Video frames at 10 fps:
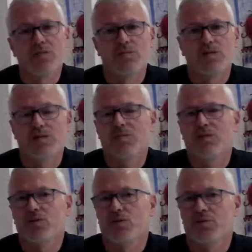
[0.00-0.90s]
Burada
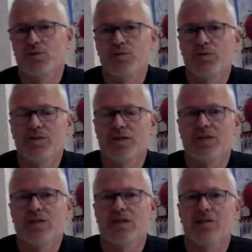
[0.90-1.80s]
tabii çok büyük bir
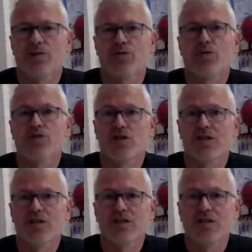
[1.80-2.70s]
kıran kırana amaç
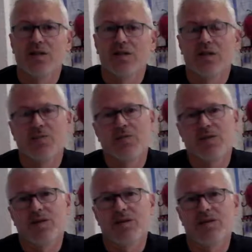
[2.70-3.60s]
olacağını ama
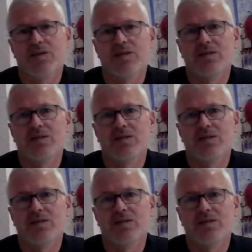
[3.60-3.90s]
ben e,